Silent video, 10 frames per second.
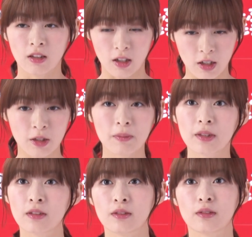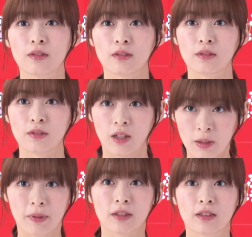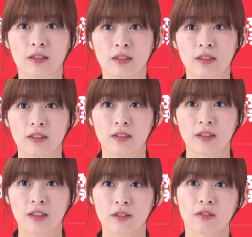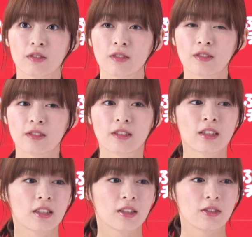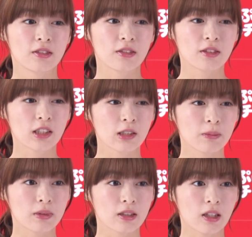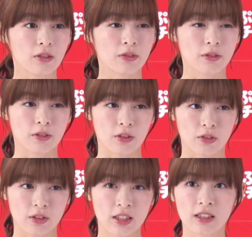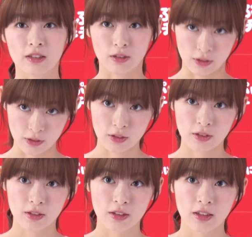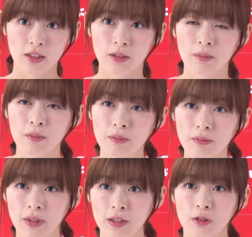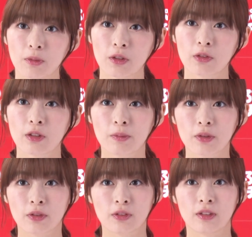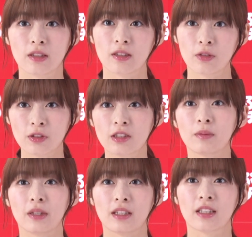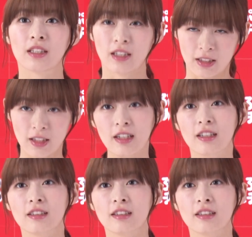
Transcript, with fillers: いや、あります、あります。あの、雪見大福なの、チンするバージョンもいろんな秒数で、お家でもやってきたんで。